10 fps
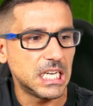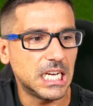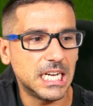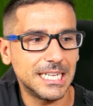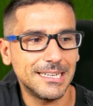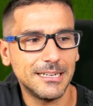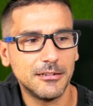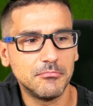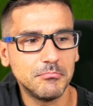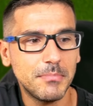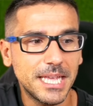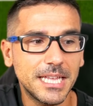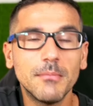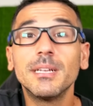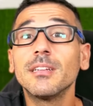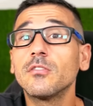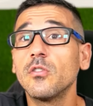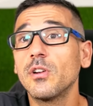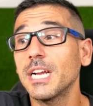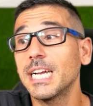Uh, mediamente
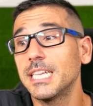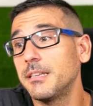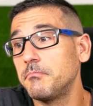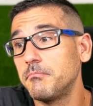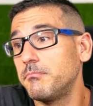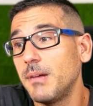sono racchette